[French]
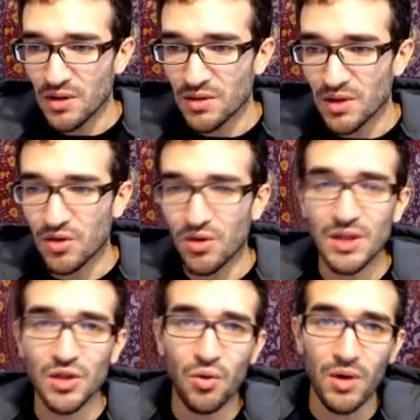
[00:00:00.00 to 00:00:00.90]
D'accord Les
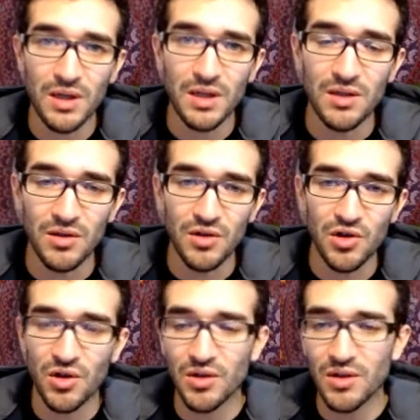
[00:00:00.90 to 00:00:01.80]
trois lignes, je
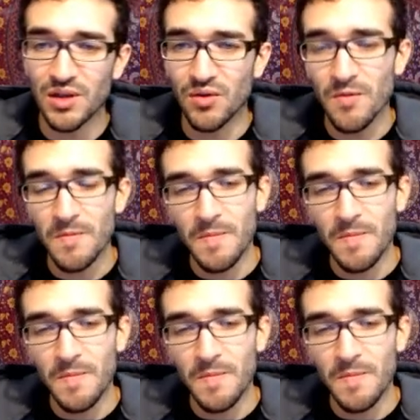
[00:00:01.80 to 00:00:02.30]
leur donne des noms.